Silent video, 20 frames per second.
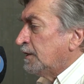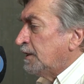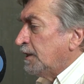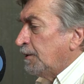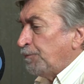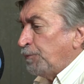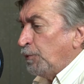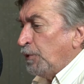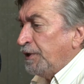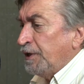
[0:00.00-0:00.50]

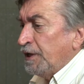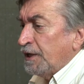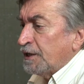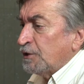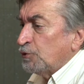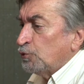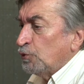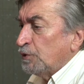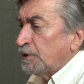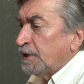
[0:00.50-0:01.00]
Después del
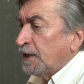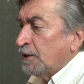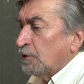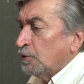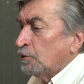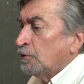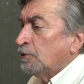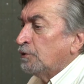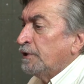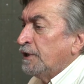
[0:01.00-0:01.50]

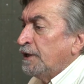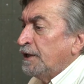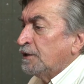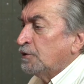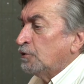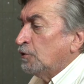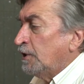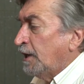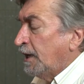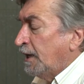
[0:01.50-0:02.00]
resultado
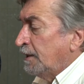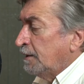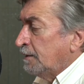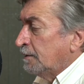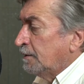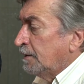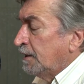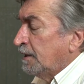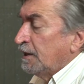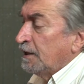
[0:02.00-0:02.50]
electoral,
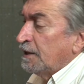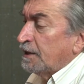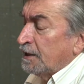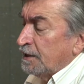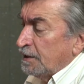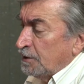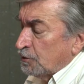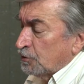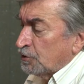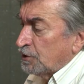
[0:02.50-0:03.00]
en el que
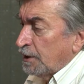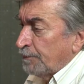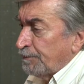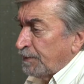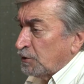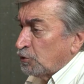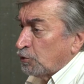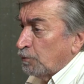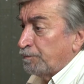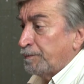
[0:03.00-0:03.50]
dicho sea de
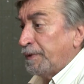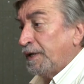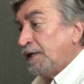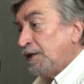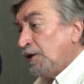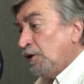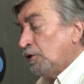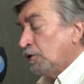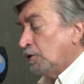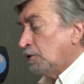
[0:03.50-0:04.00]
paso,
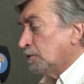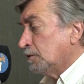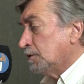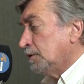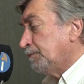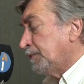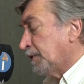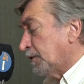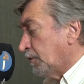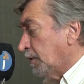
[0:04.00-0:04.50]
perdió
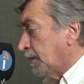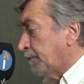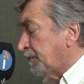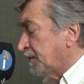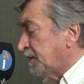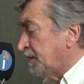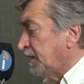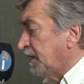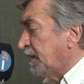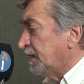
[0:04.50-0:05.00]
y perdió la
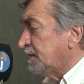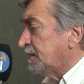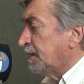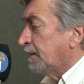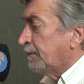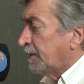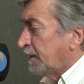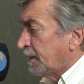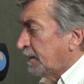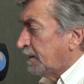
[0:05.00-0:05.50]

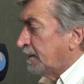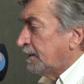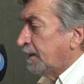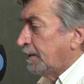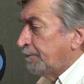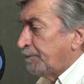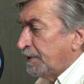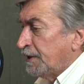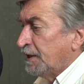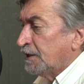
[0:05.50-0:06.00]
presidencia, vale
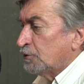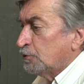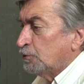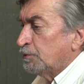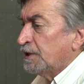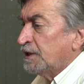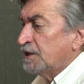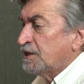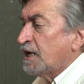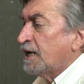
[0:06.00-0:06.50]
la pena
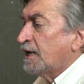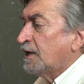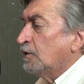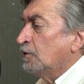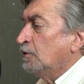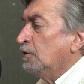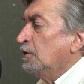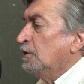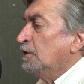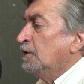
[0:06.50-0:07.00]
subrayarlo,